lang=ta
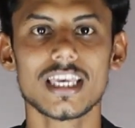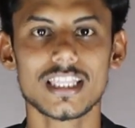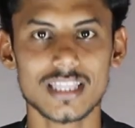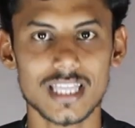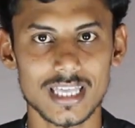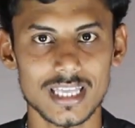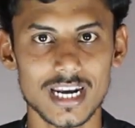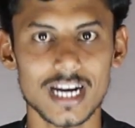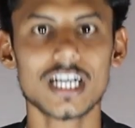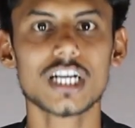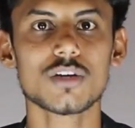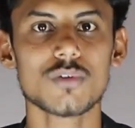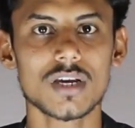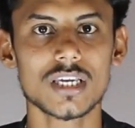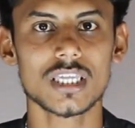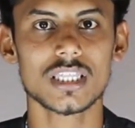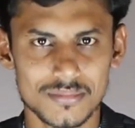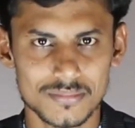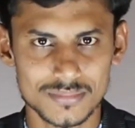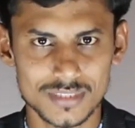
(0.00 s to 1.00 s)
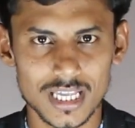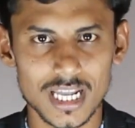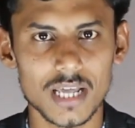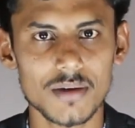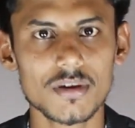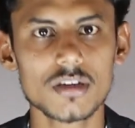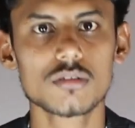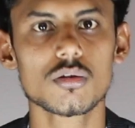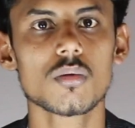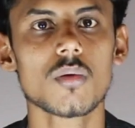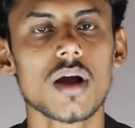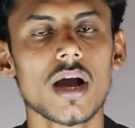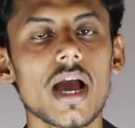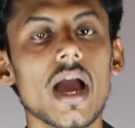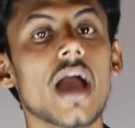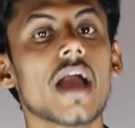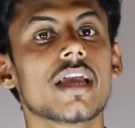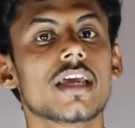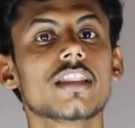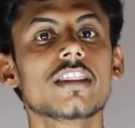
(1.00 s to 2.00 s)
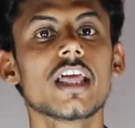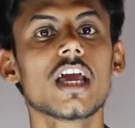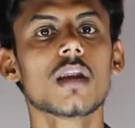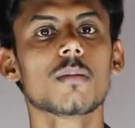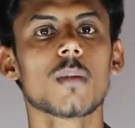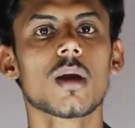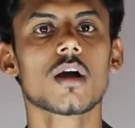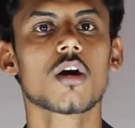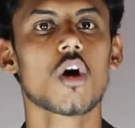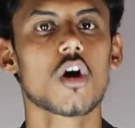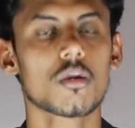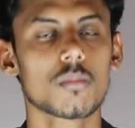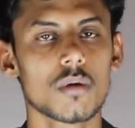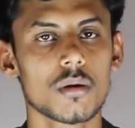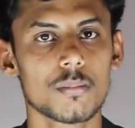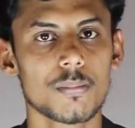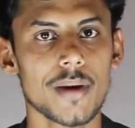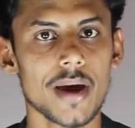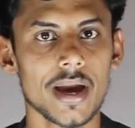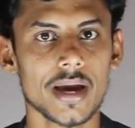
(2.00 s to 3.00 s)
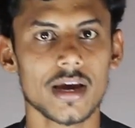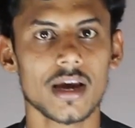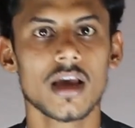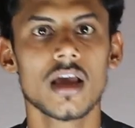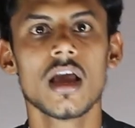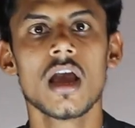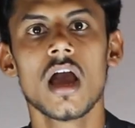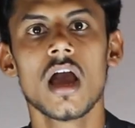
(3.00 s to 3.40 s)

இந்த இரண்டு வங்கி நிறைய பேர் சொல்லுவாங்க இந்தியன் பேங்க் கவர்மெண்ட் பேங்க்